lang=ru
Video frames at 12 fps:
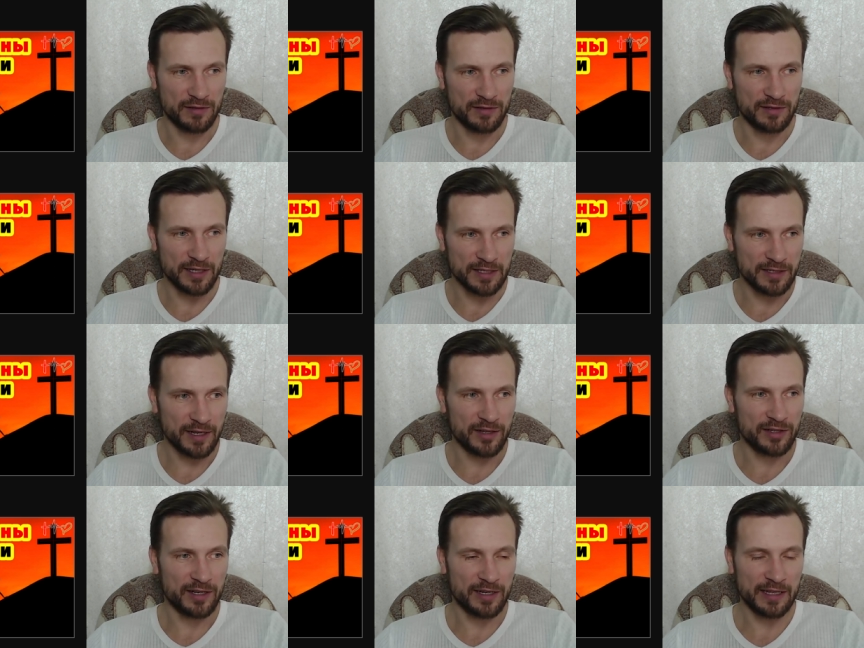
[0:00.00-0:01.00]

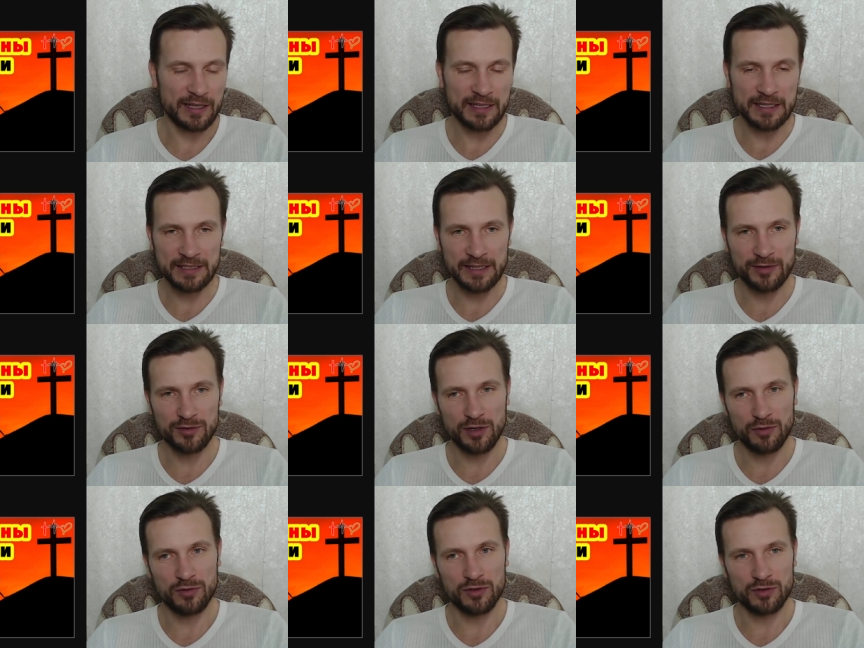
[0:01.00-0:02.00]
терзают, когда терзаются
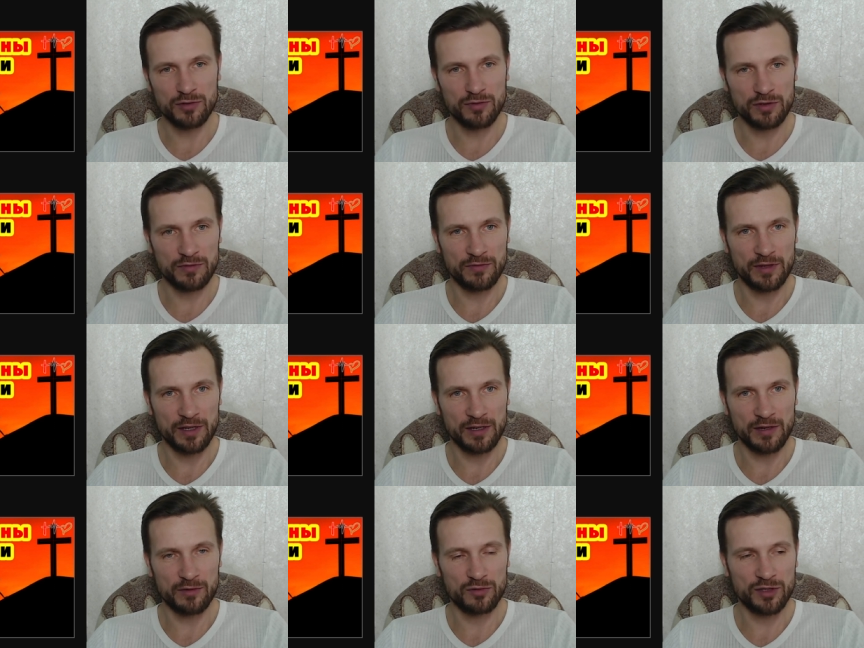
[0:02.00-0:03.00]
люди, что вот их
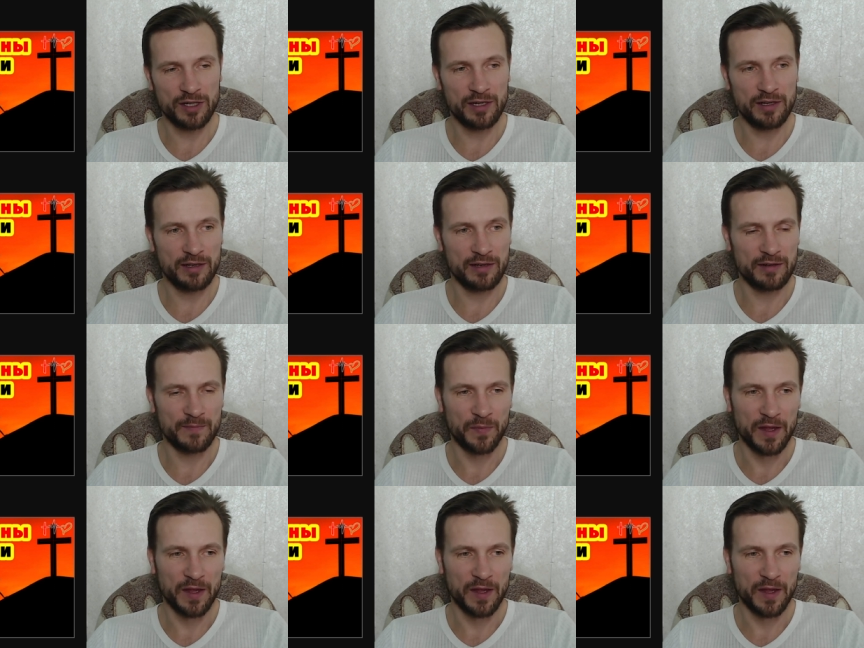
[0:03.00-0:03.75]
окружение,